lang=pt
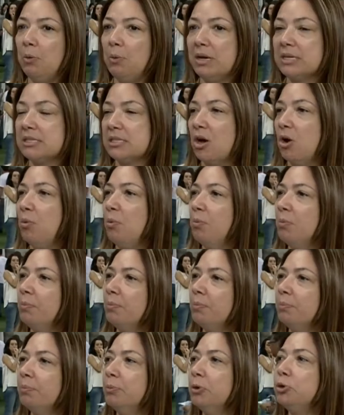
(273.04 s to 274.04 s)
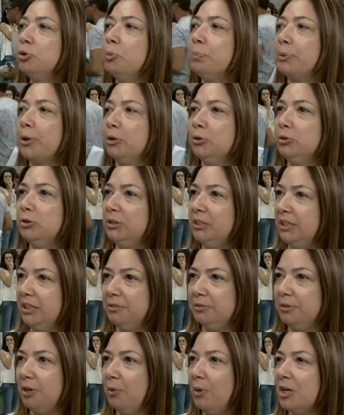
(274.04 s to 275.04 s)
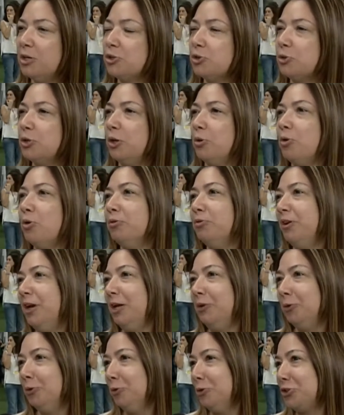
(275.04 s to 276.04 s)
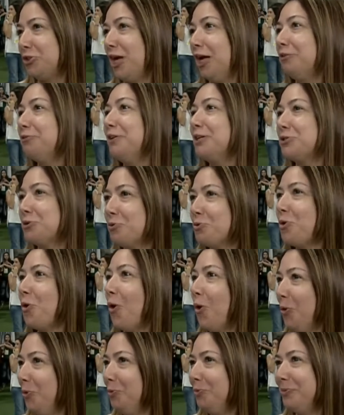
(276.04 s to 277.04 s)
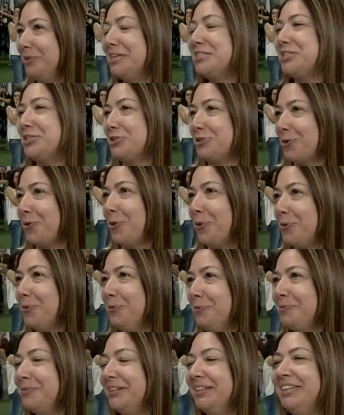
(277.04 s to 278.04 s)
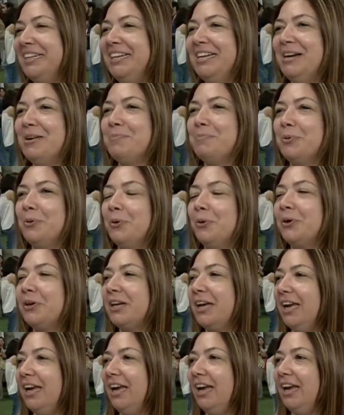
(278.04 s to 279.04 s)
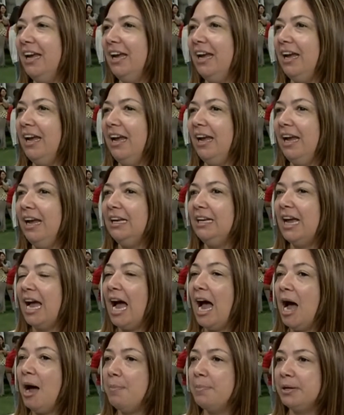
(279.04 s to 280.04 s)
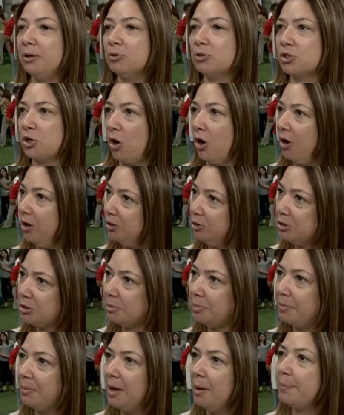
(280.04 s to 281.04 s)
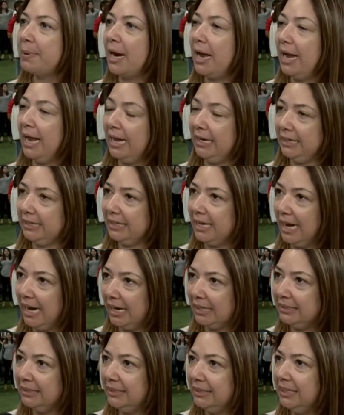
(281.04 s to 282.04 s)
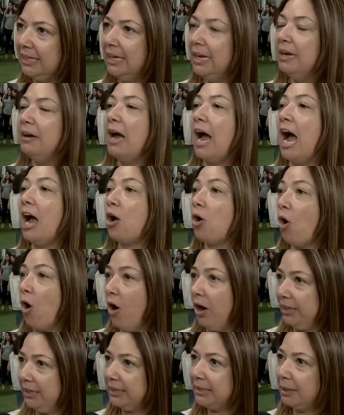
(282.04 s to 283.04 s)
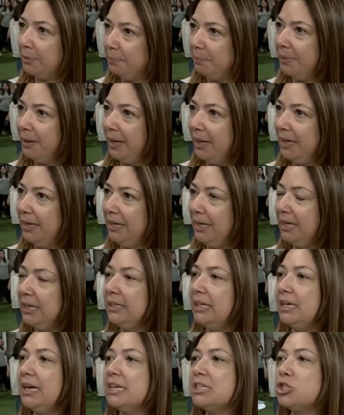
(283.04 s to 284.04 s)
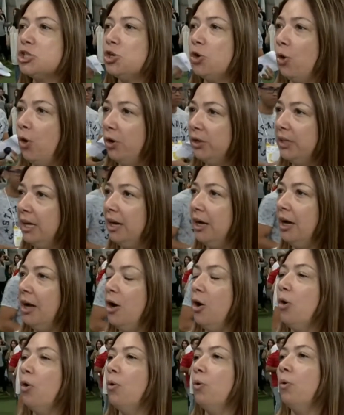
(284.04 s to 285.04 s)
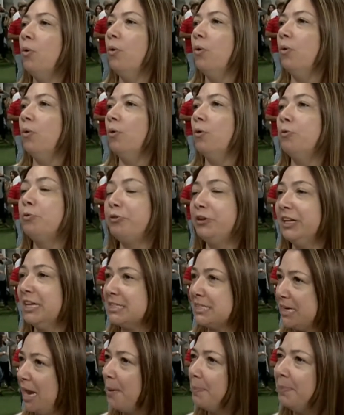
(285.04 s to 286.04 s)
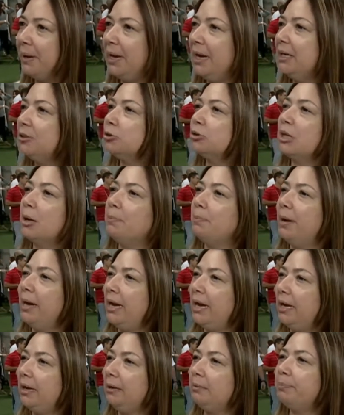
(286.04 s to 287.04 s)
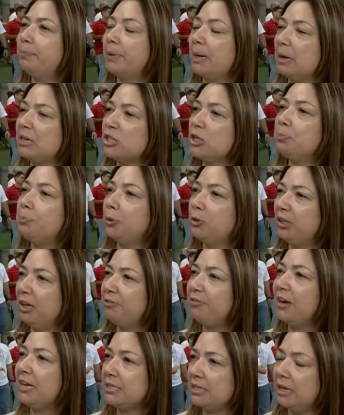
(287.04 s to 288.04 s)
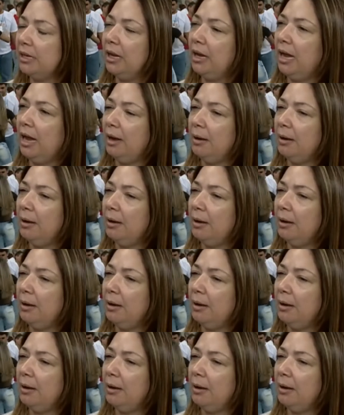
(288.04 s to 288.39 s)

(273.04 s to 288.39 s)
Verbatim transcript: É uma ação muito produtiva. Eu acho que o governo do estado fez um gol nesse jogo porque ele abre os olhos para a realidade, acolhe também e direciona o, o financiamento também para a gente poder eh,